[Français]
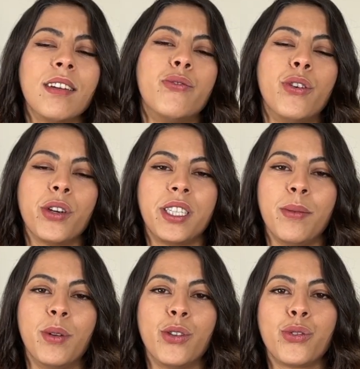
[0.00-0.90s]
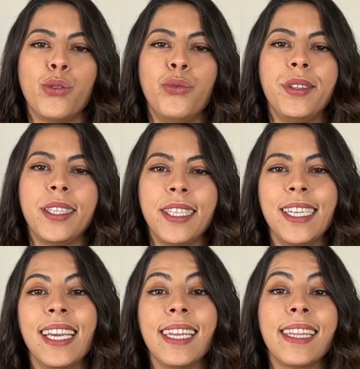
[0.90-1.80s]
forcément celui-ci
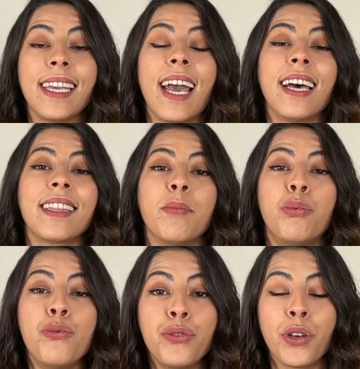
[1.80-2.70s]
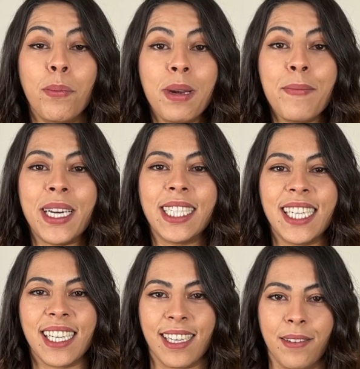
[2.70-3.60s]
était un des plus emblématiques.